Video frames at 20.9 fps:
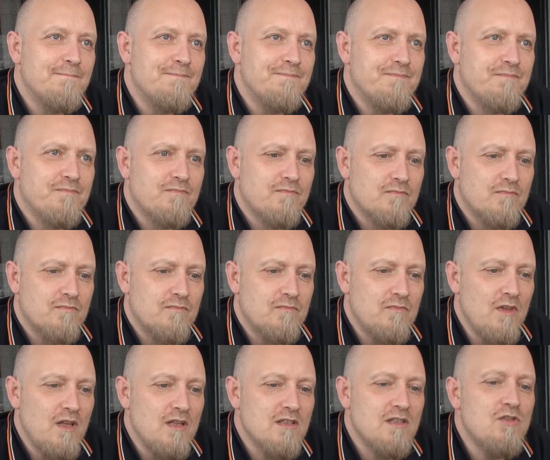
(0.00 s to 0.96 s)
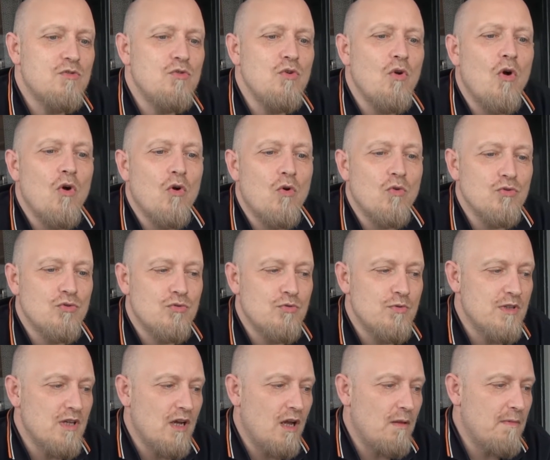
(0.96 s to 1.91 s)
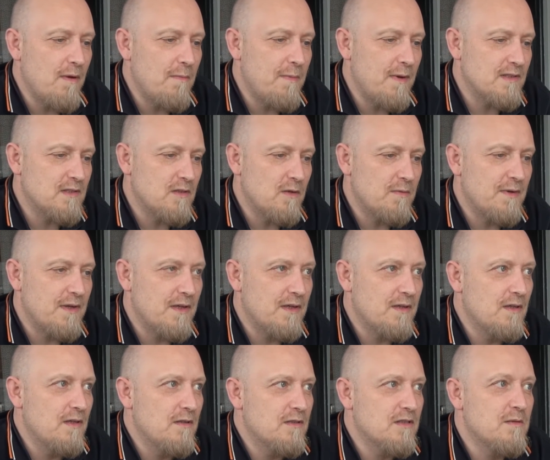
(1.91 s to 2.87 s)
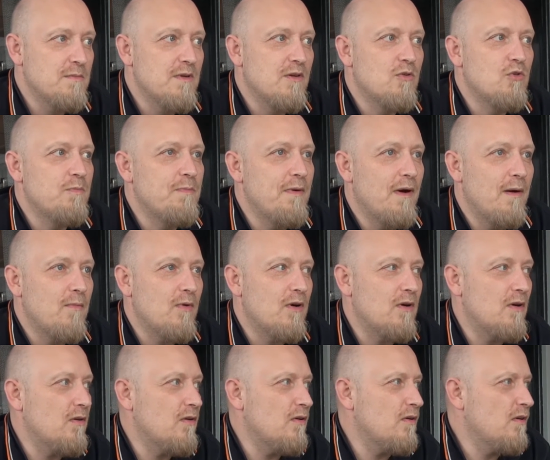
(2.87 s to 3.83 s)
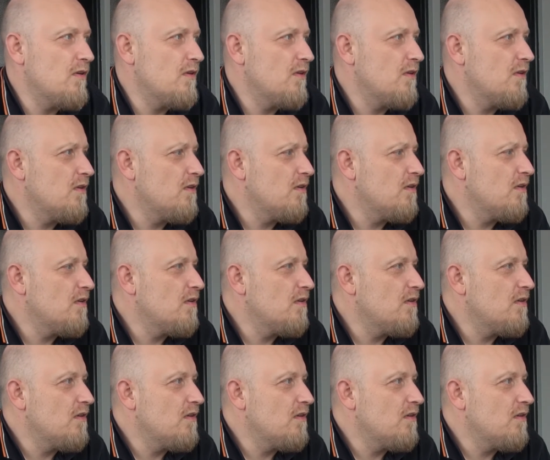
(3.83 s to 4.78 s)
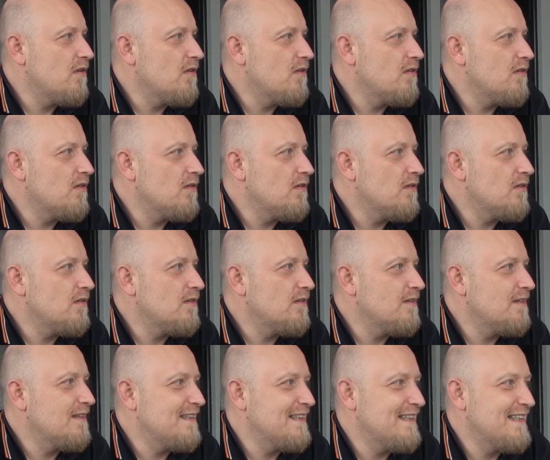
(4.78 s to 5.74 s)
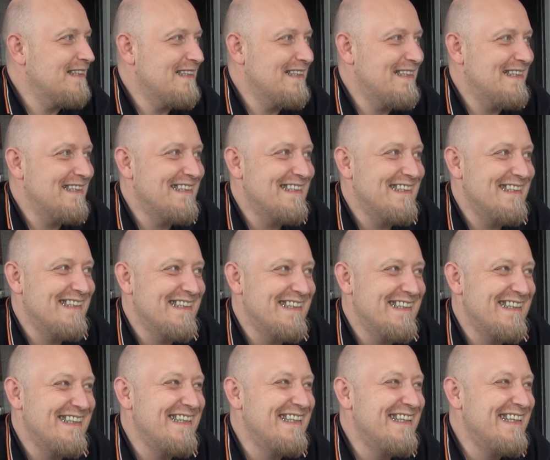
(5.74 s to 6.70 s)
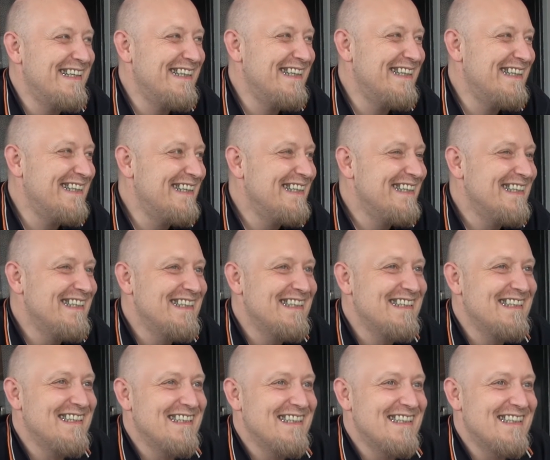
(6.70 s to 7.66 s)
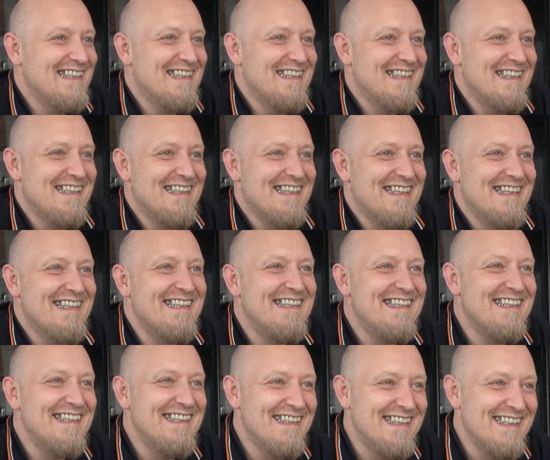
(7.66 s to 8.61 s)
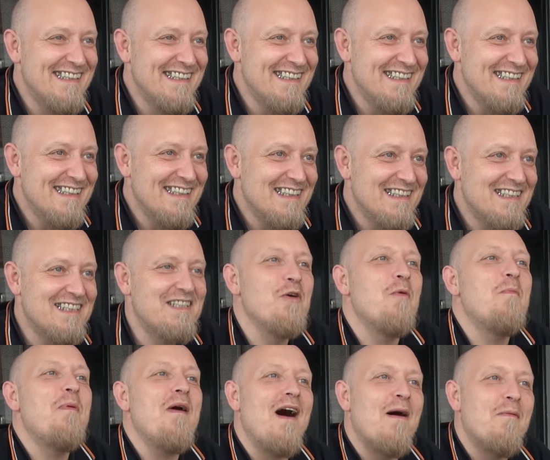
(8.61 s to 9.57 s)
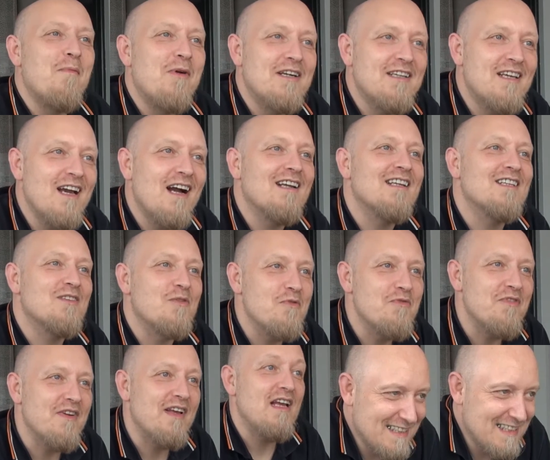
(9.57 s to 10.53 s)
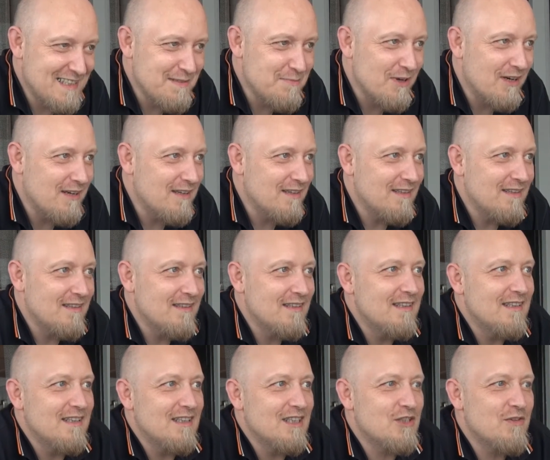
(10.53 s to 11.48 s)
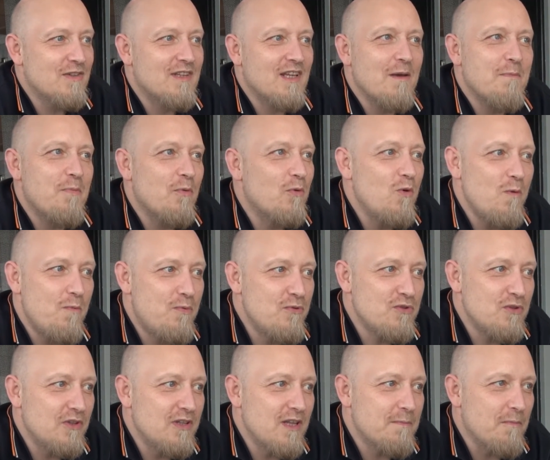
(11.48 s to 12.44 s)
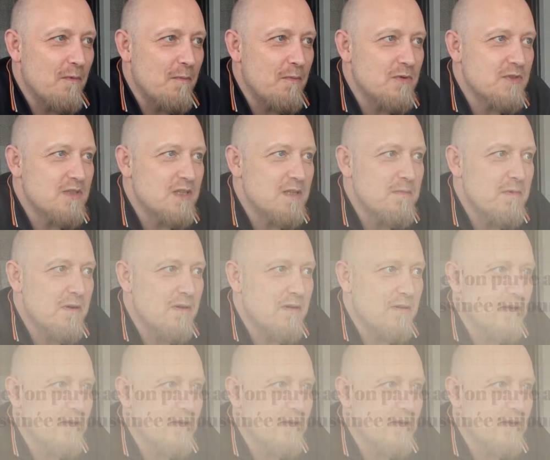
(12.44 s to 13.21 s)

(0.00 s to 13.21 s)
Allez, faisons ça. Si tu le compte, tu lui diras de ma part, s'il te plaît. S'il m'écoute pas, moi. On partir à moins quart. On y va. Alors, la première question, va mettre soufflée par Hélène ici présente. Si on part à moins de quart, qu'est-ce qu'on fait Dis-moi. Je vais te répondre le plus honnêtement possible.